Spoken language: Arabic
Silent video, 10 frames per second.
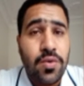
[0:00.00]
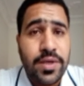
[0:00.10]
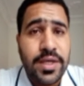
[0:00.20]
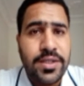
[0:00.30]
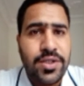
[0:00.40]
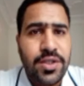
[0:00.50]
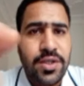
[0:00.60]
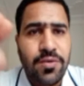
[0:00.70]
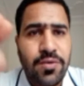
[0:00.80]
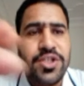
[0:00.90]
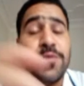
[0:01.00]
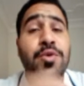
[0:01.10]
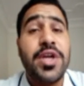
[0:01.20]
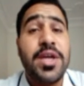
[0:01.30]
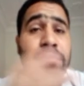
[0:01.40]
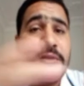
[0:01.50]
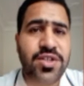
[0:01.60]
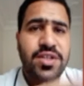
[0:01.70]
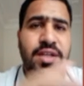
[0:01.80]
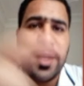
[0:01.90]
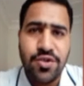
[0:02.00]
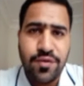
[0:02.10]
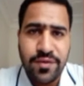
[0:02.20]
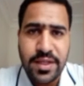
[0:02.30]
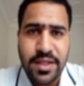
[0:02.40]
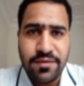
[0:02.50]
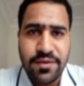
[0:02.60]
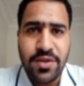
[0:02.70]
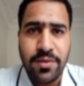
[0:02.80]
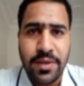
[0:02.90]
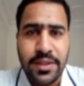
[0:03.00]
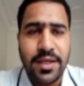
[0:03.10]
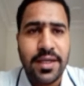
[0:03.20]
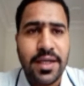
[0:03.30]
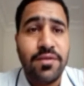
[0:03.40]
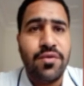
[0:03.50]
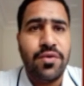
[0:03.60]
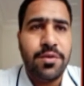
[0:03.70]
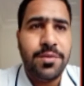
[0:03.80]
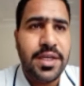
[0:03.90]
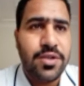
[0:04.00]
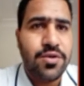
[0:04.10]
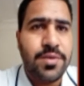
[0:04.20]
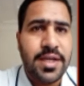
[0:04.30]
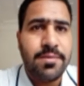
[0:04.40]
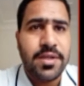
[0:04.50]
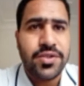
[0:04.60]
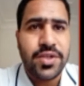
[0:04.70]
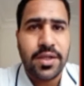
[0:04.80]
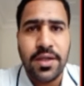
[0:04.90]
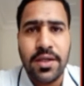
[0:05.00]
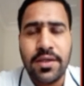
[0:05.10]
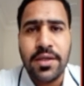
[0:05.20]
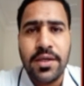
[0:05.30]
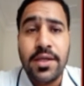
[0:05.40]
وكاين شي حوايج لي مهمين جدا غتشوفو في هاد الفيديو هذا اللي غينفعوكم حياتكم كامله ان شاء الله